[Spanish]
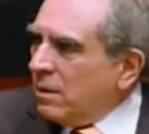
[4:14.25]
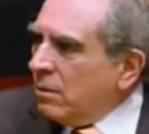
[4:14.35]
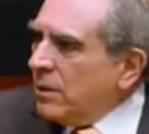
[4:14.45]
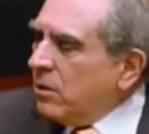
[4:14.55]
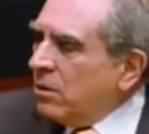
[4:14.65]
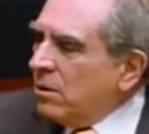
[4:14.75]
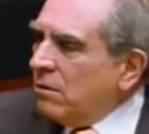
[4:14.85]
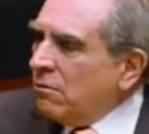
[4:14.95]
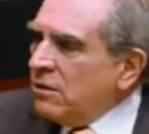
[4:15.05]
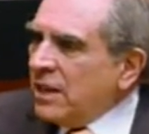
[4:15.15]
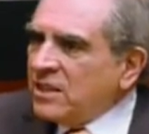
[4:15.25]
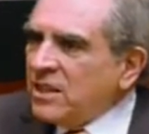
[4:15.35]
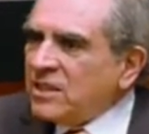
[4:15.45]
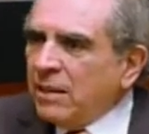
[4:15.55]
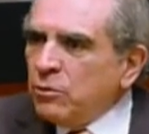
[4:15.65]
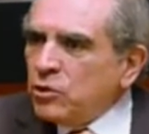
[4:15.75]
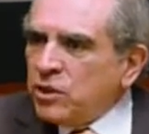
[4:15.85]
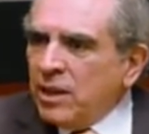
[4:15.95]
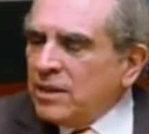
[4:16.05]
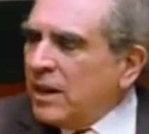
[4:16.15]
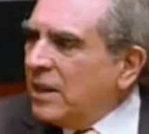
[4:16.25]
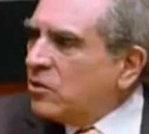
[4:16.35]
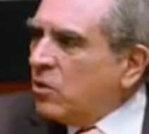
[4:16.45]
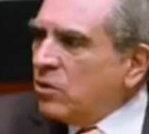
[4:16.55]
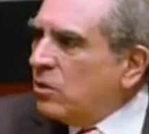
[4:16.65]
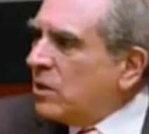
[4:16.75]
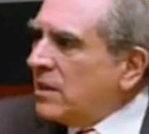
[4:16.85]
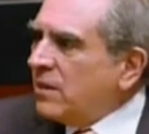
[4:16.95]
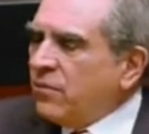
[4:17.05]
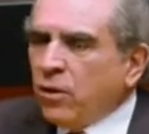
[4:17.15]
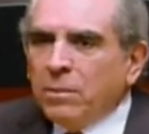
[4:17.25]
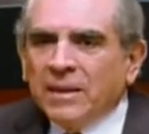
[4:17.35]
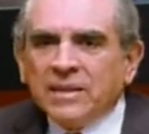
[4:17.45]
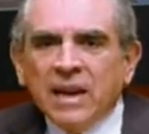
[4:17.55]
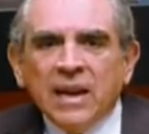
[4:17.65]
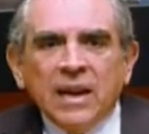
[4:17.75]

Bueno, y así estamos en relación con otras reformas.